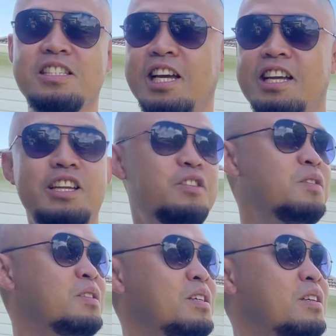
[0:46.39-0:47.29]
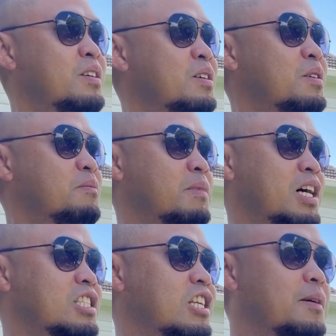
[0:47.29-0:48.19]
Gaya na no,
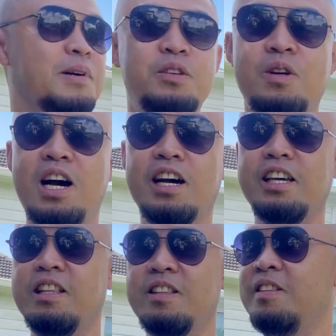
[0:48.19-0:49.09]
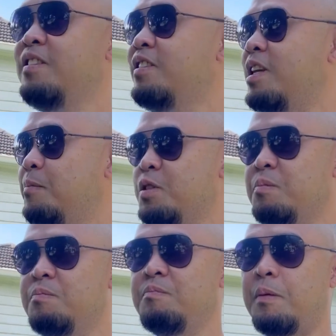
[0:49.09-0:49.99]
malakas na naman yung hangin tapos
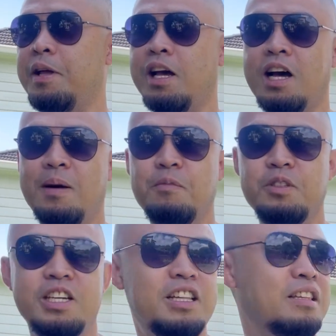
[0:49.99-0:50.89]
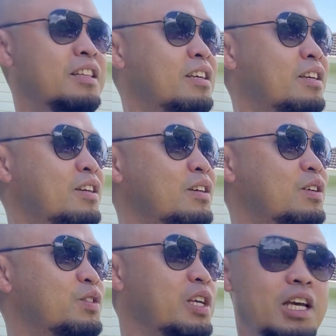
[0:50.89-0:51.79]
mamayang hapon yan
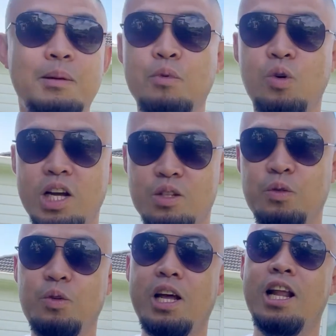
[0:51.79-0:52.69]
o di kaya bukas ulan